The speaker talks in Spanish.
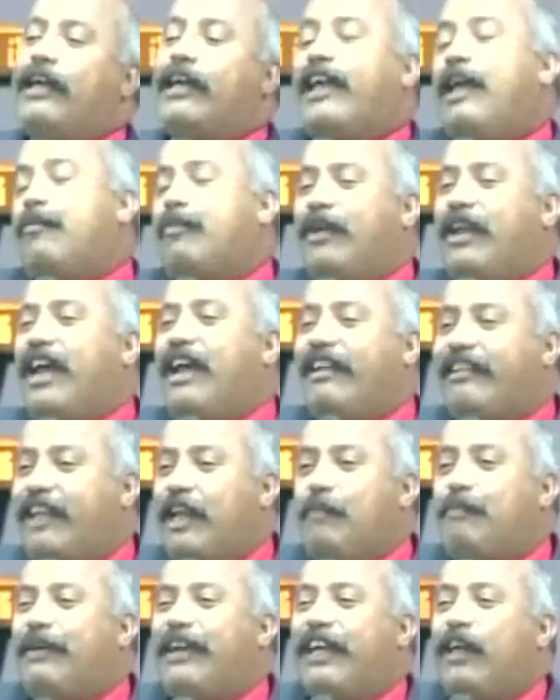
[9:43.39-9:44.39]
que puedas
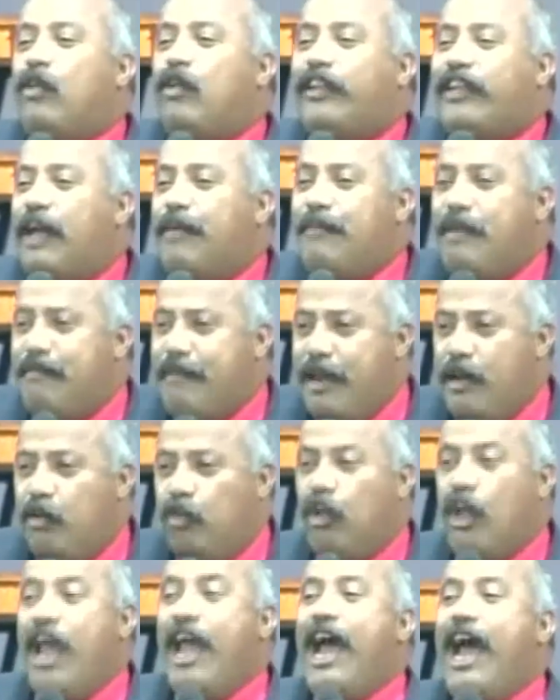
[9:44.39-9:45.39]
hacer para que Dios te ame menos.